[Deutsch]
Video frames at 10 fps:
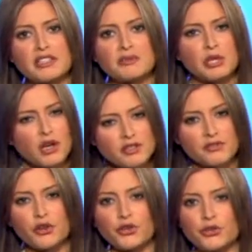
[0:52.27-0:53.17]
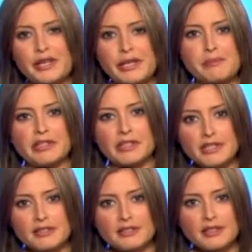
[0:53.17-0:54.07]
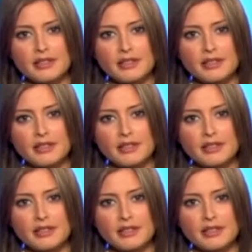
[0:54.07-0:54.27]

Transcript: wegen ihrer großartigen Fähigkeiten.